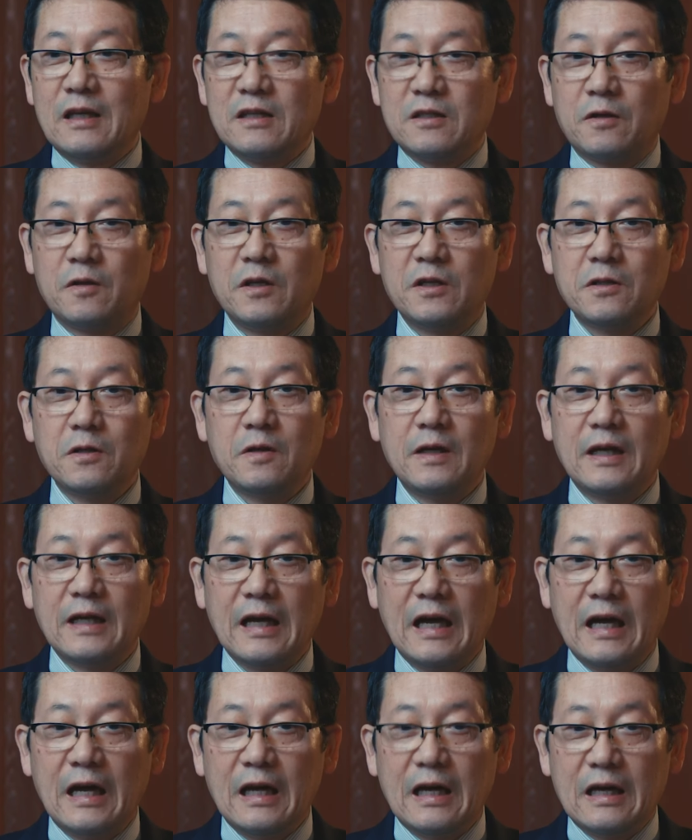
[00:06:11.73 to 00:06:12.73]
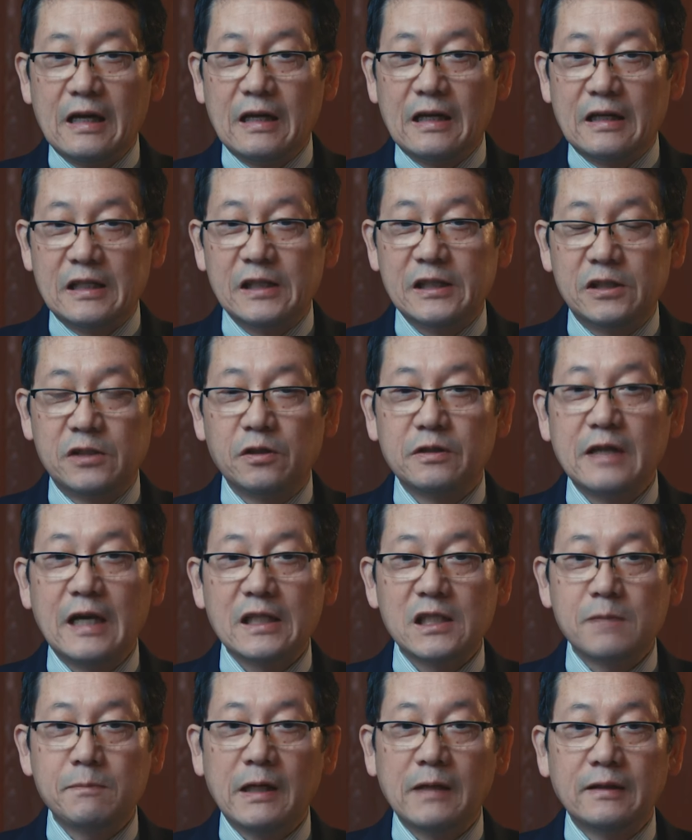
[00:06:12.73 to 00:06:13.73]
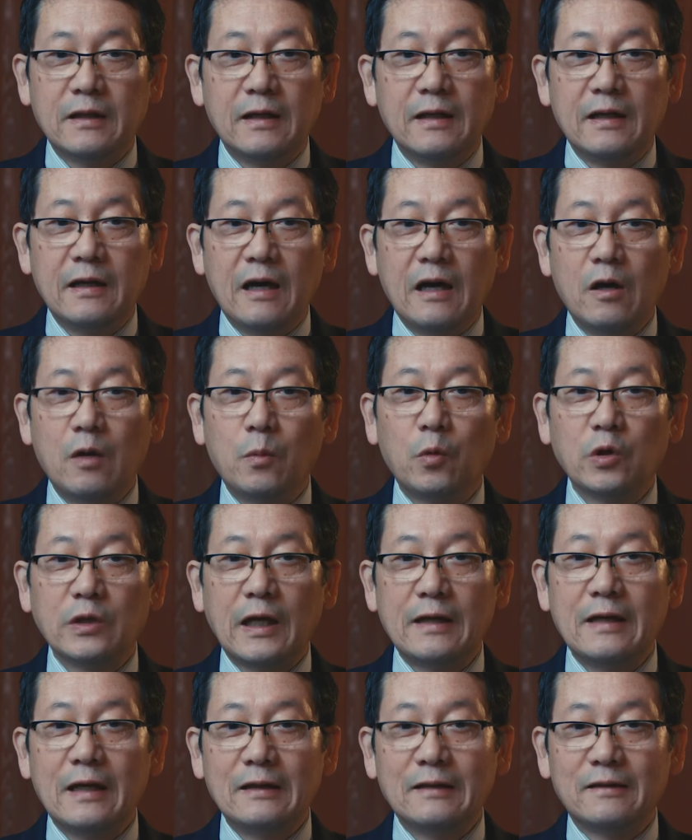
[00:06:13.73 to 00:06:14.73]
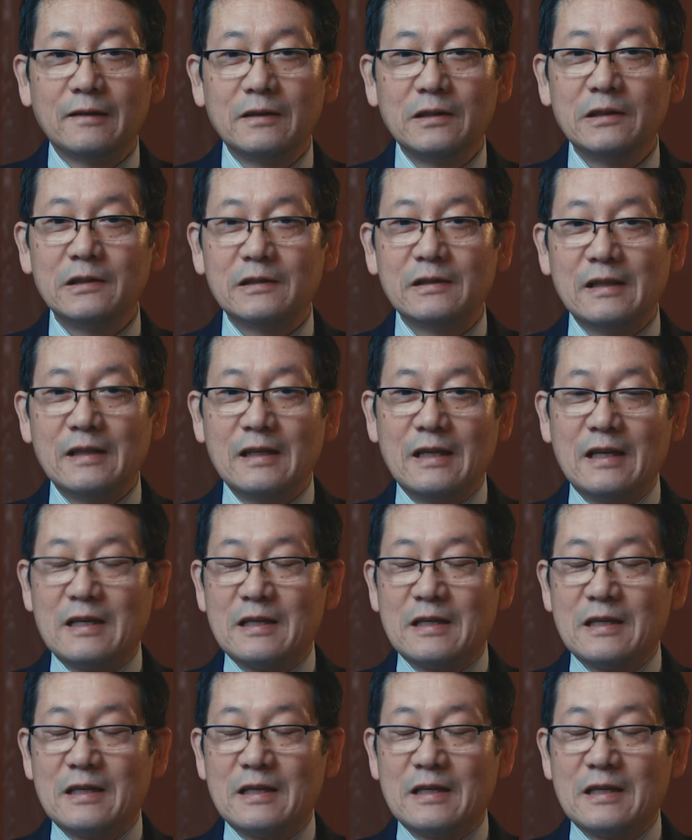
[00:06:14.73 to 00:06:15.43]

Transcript: それぞれが一緒に集まって礼拝を持たないという、